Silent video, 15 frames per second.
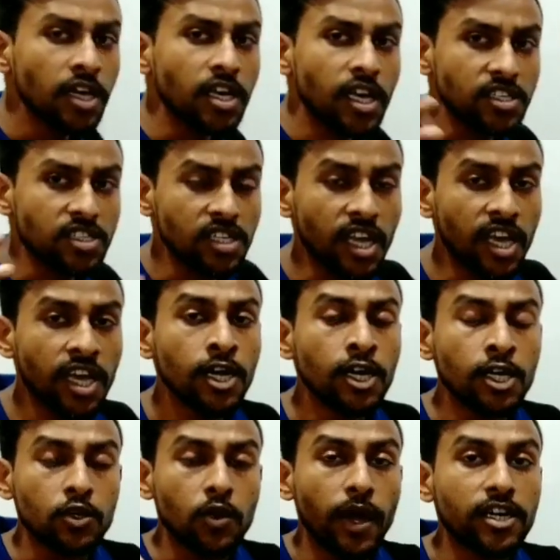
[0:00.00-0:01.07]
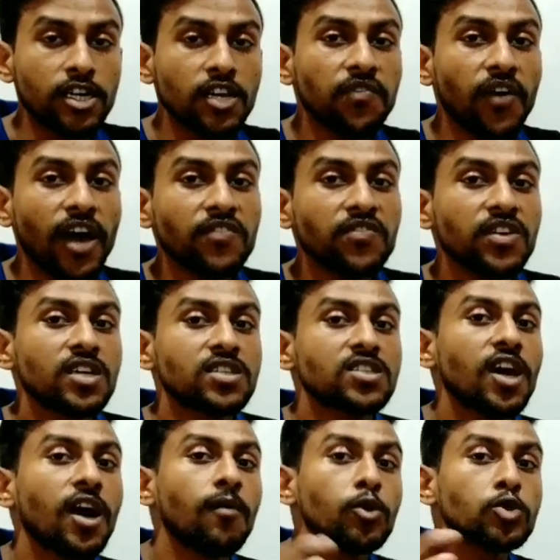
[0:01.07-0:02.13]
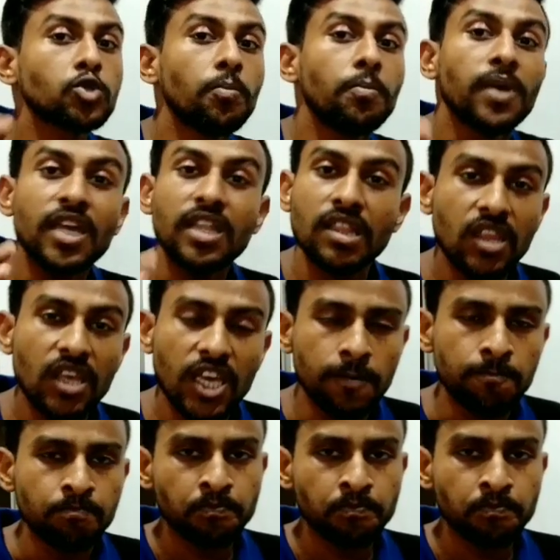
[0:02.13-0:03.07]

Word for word: कि इसने ट्वेंटी फाइव के अब जो मेन थे